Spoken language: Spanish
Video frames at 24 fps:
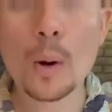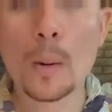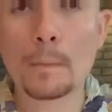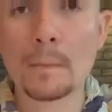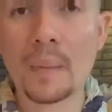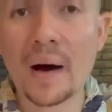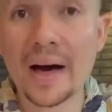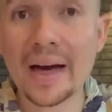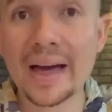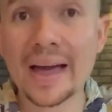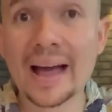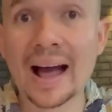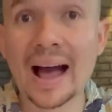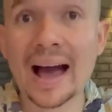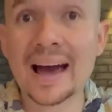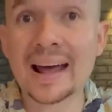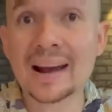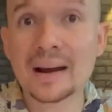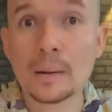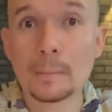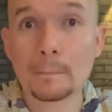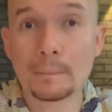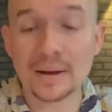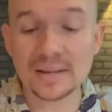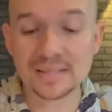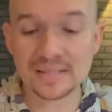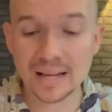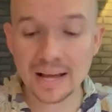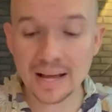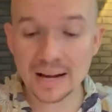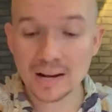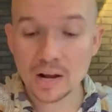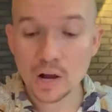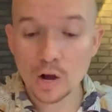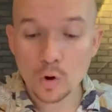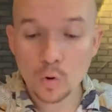va a dejar
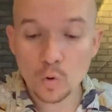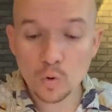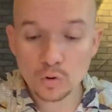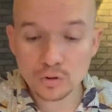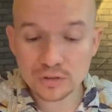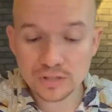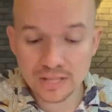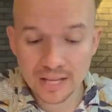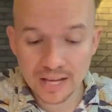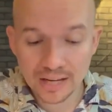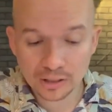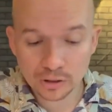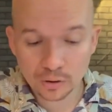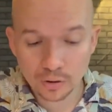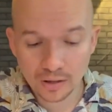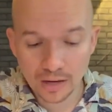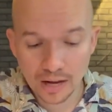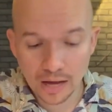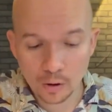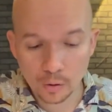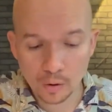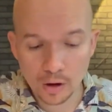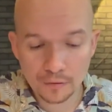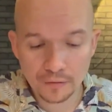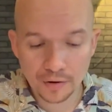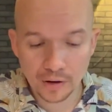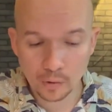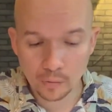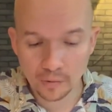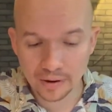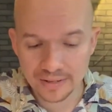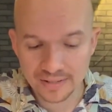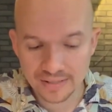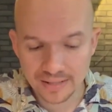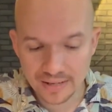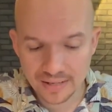pasar un cierto rango de
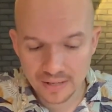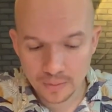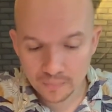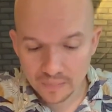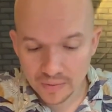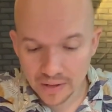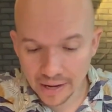frecuencias.